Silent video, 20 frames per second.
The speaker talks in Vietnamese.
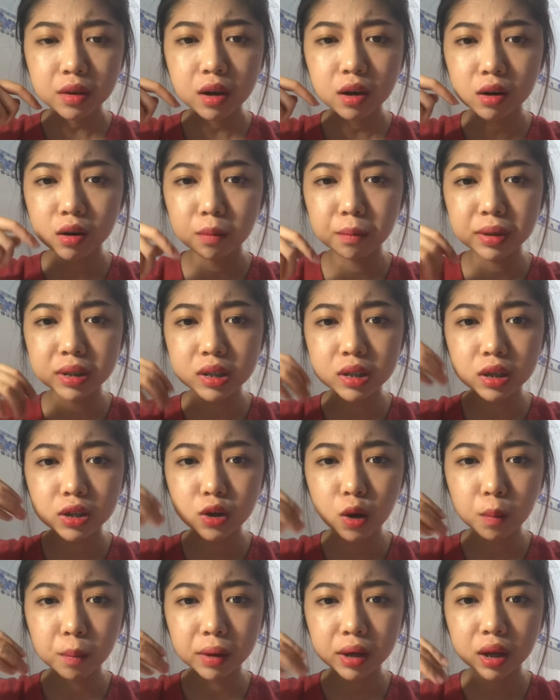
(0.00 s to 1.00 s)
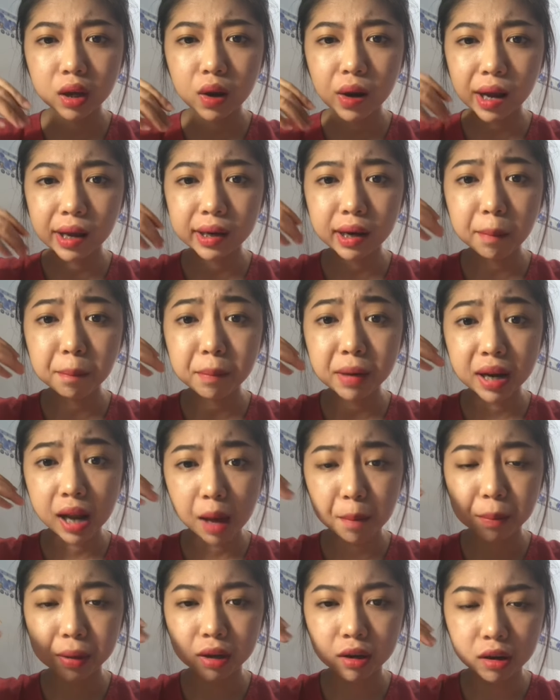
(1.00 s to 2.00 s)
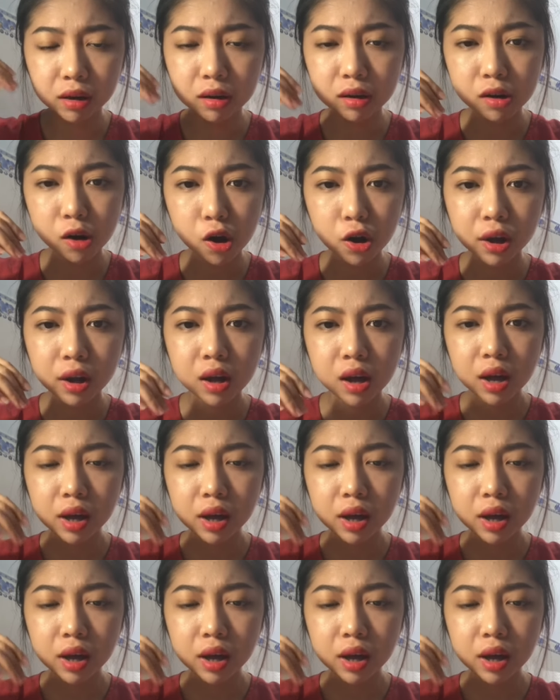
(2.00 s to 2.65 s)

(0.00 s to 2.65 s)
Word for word: rồi mình sử dụng mấy cái loại đắp mặt nạ bình thường thôi